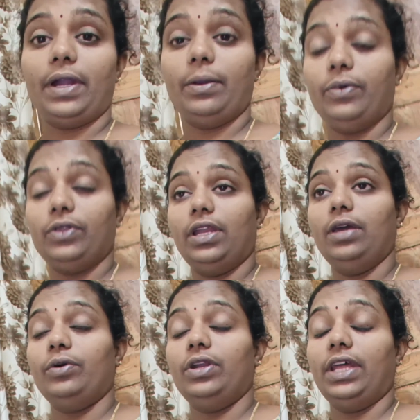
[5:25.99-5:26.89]

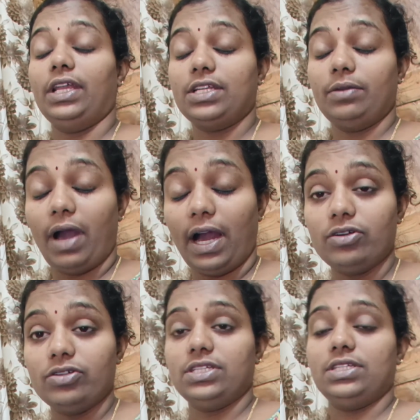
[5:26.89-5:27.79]
పడిపోతానేమో అని టెన్షన్ బాగా
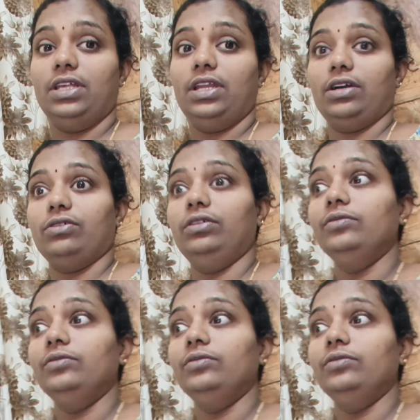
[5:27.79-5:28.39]
వచ్చేసింది నాకు